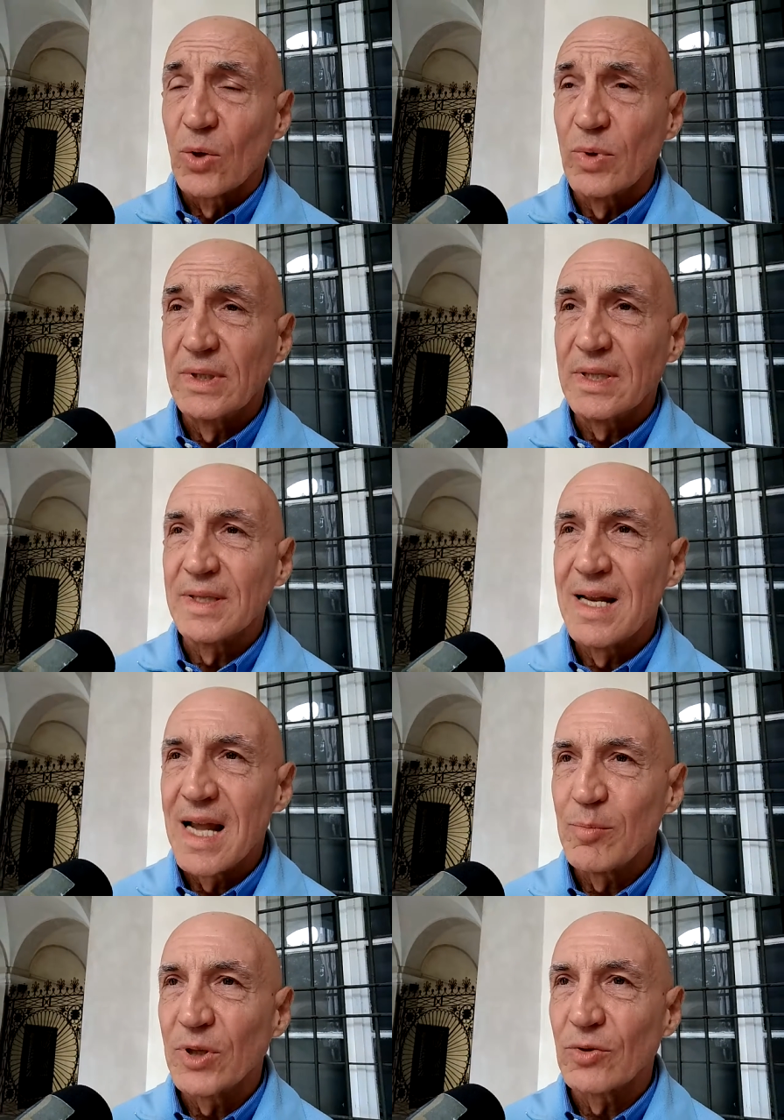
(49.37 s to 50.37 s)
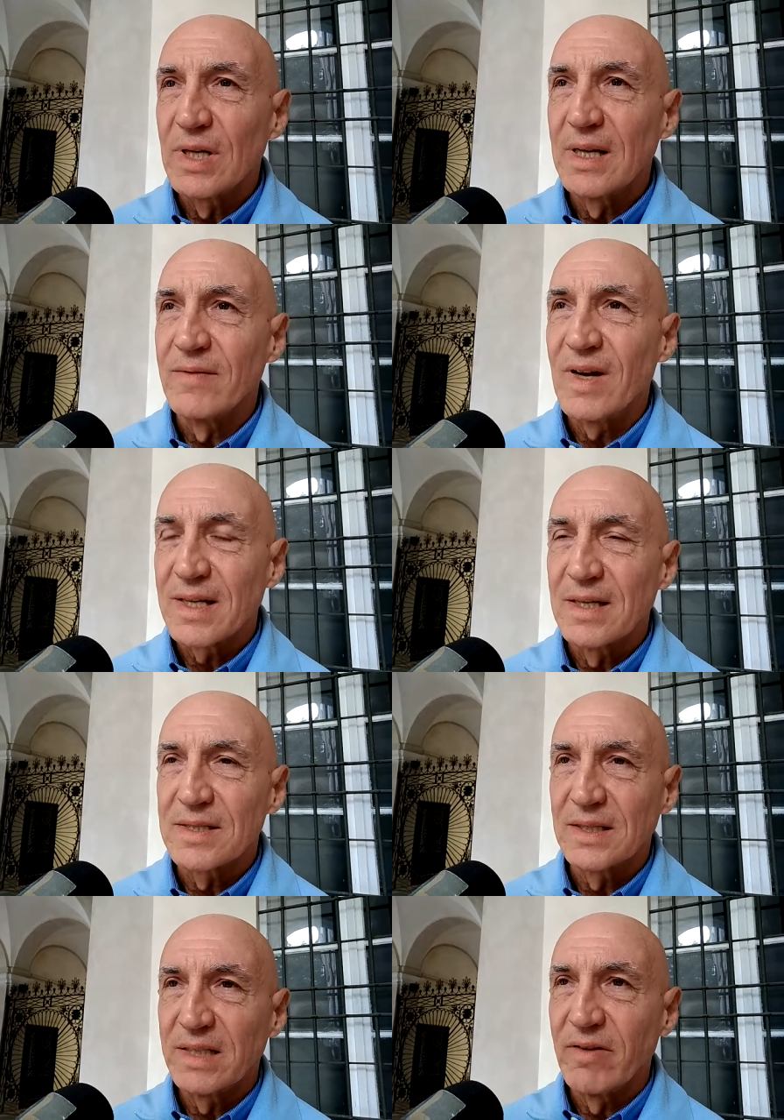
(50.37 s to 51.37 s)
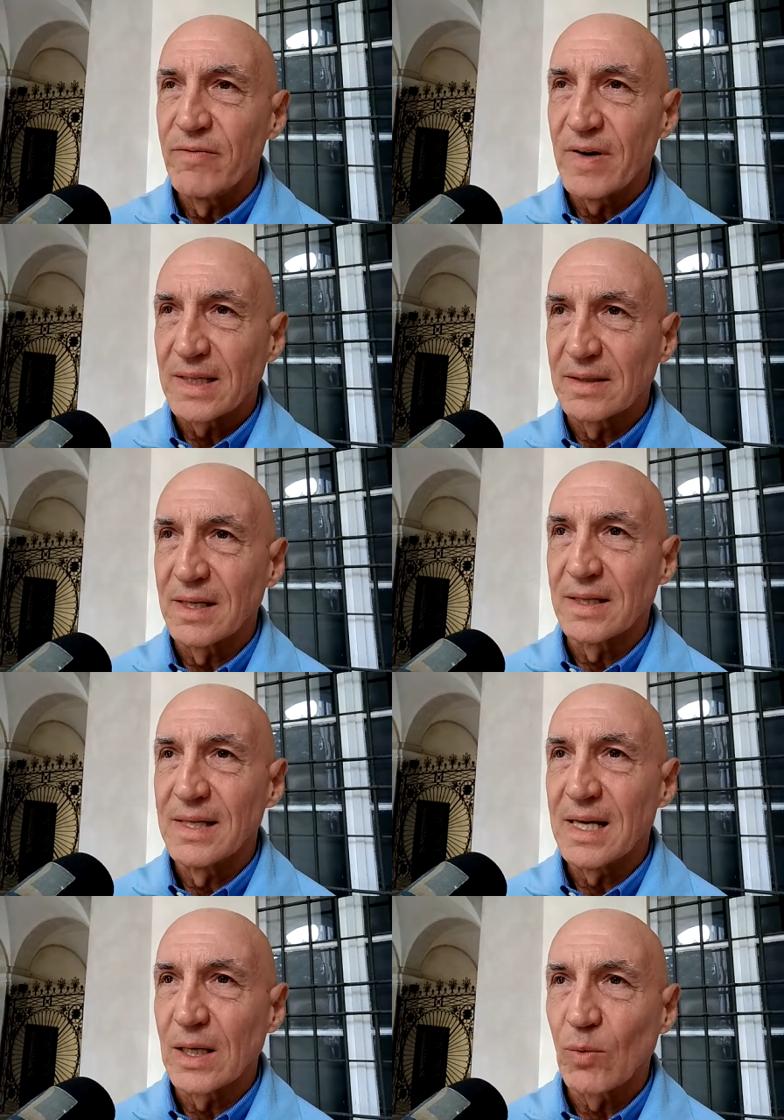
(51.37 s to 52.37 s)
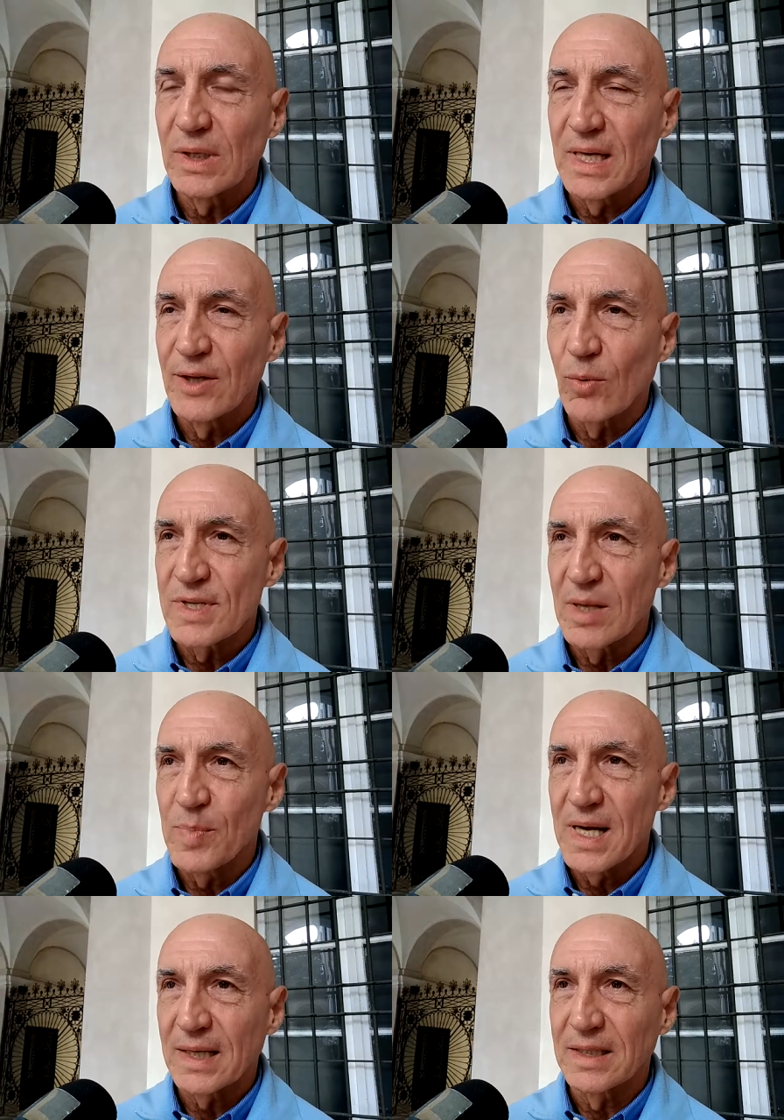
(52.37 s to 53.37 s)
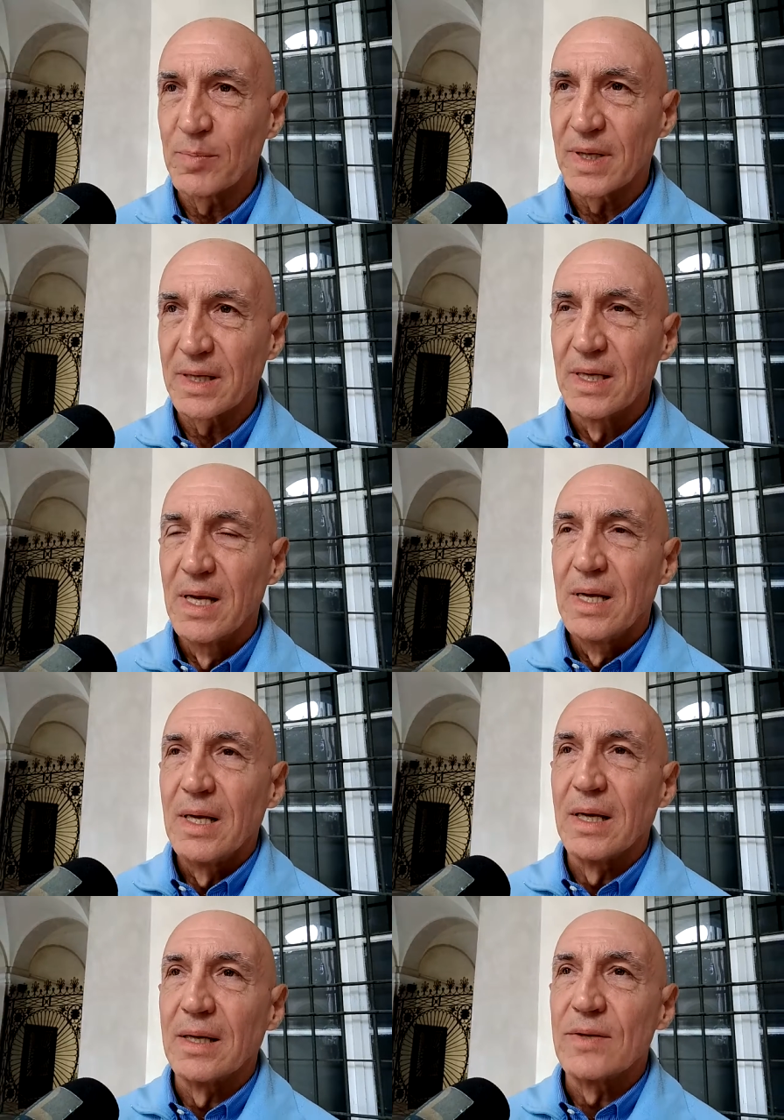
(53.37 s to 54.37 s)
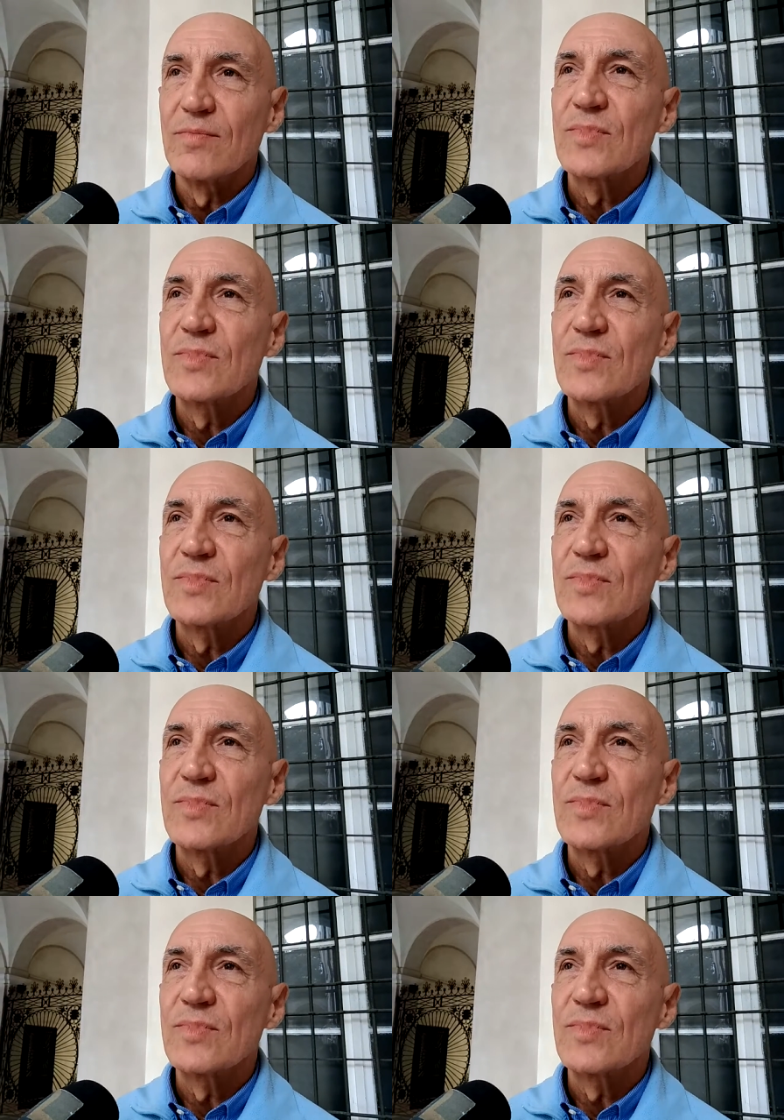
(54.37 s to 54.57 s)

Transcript: Quindi nell'ambito delle varie iniziative fatte da qualche anno a questa parte per eh,